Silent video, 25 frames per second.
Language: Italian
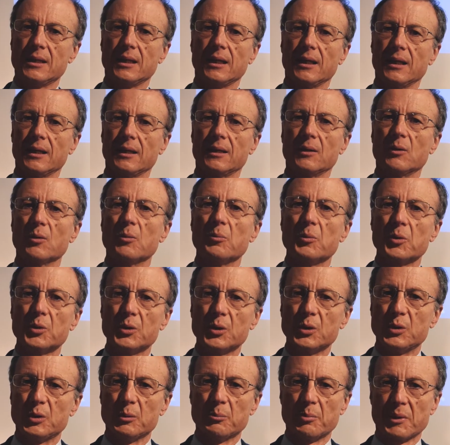e, come ho
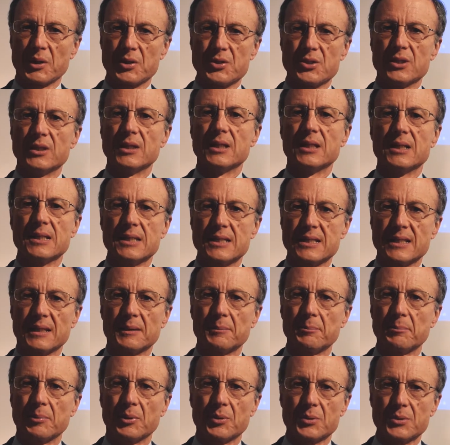detto in precedenza,
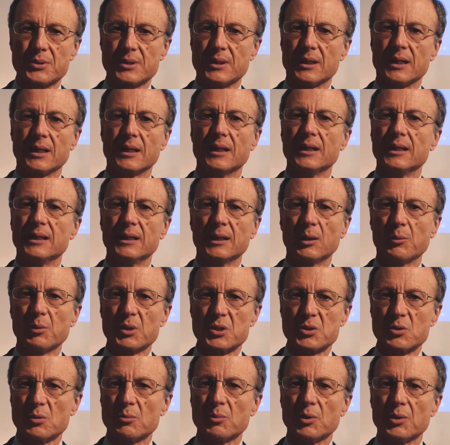possa in
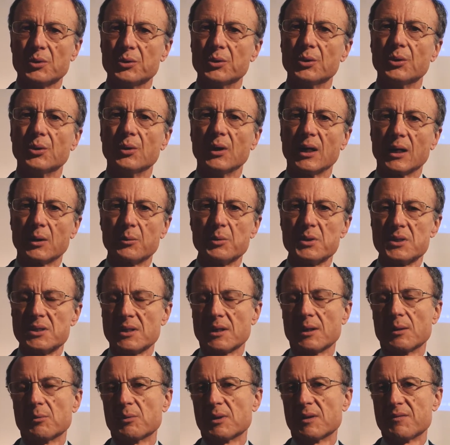questo modo
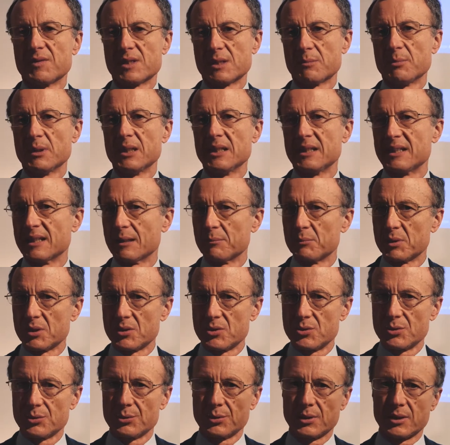acquisire una visibilità
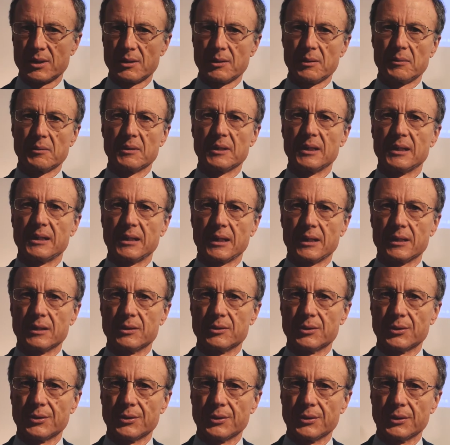maggiore nel
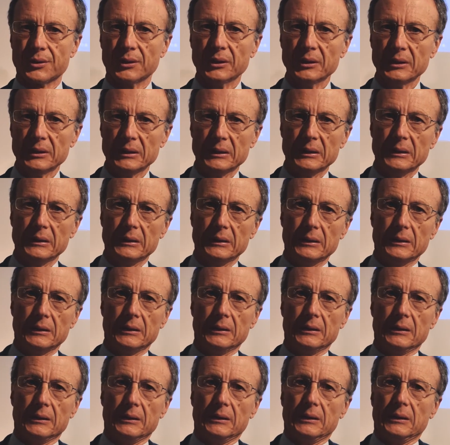territorio.
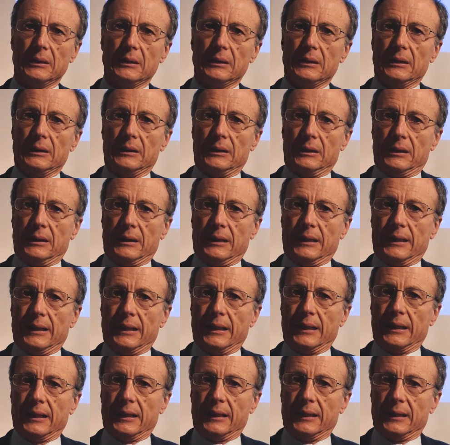
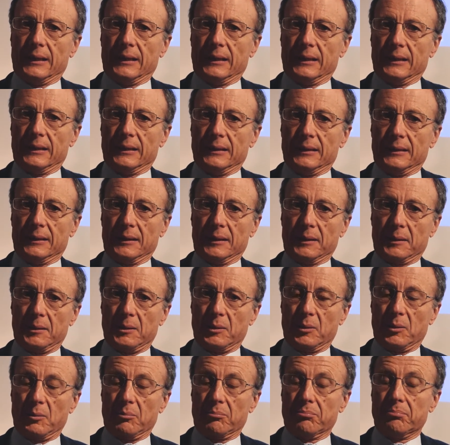E
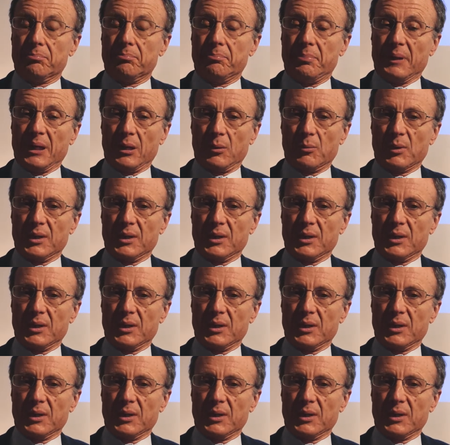per